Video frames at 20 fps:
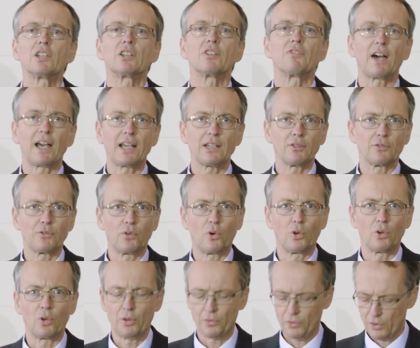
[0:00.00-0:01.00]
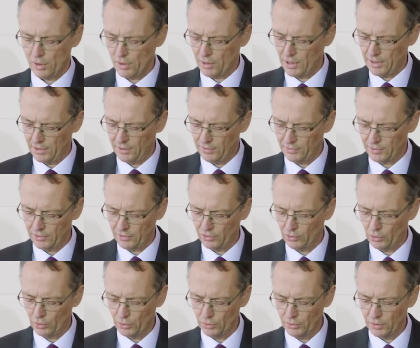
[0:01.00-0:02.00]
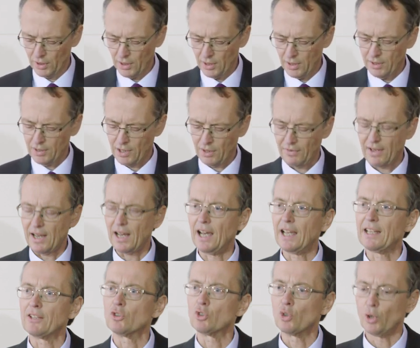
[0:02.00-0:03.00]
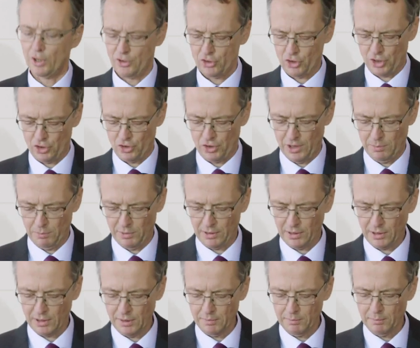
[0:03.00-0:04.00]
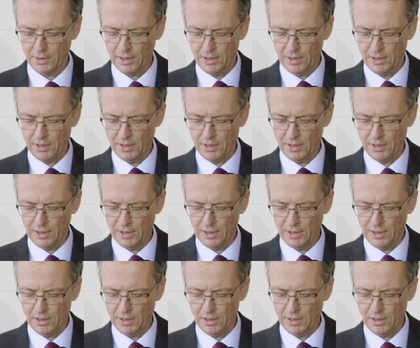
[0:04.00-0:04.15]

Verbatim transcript: zweite Vorläuferorganisation, der Verein Deutscher Chemiker,